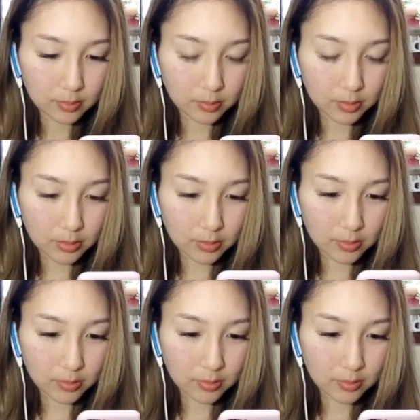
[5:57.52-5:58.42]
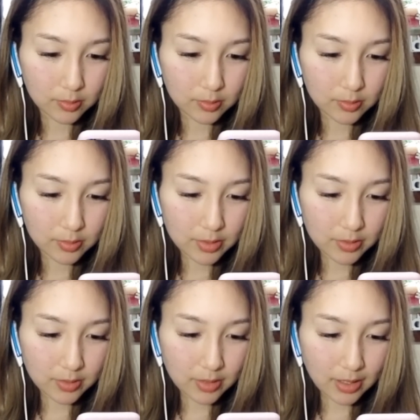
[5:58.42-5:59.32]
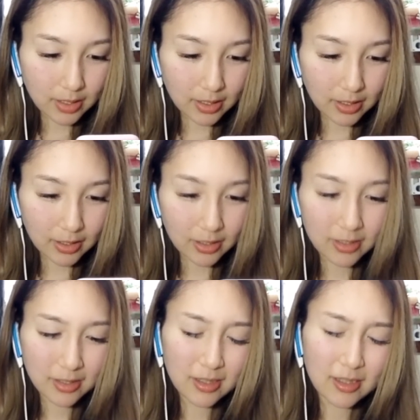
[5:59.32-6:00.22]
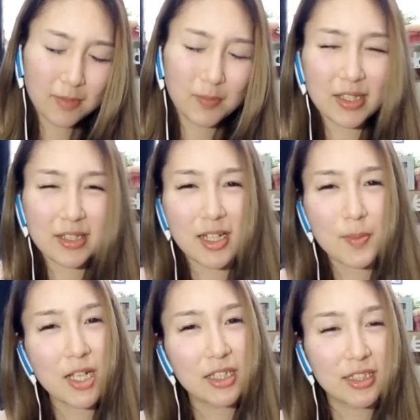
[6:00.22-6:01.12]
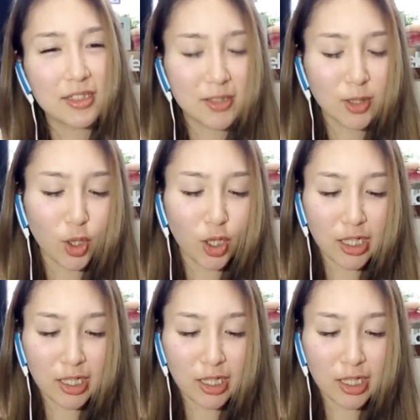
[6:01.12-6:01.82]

どうだろう。よし、オッケーマジ闇アテナ強い。